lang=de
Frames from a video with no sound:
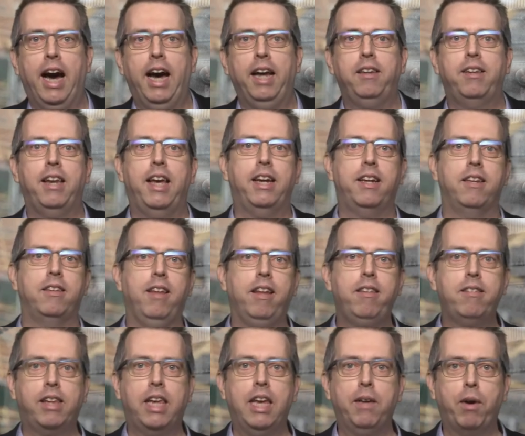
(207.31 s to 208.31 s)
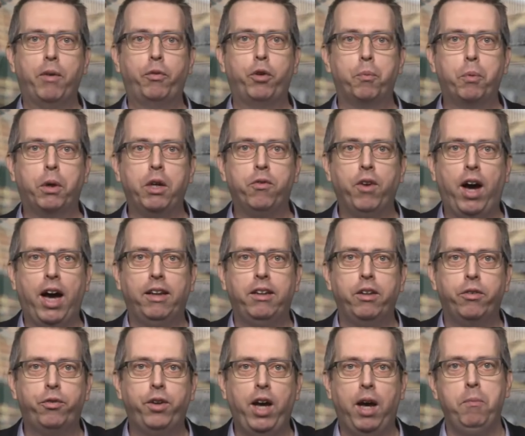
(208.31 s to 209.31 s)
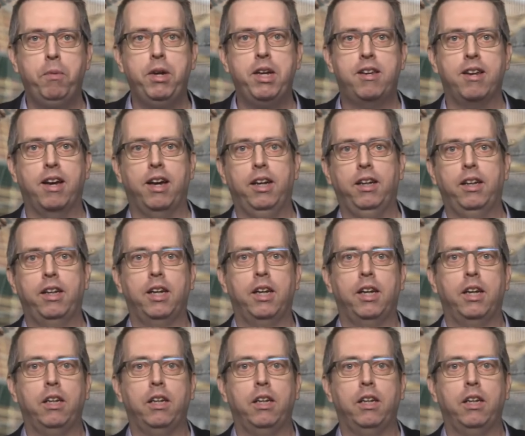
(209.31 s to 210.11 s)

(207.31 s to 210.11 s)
hat der Gesetzgeber für private Vermieter,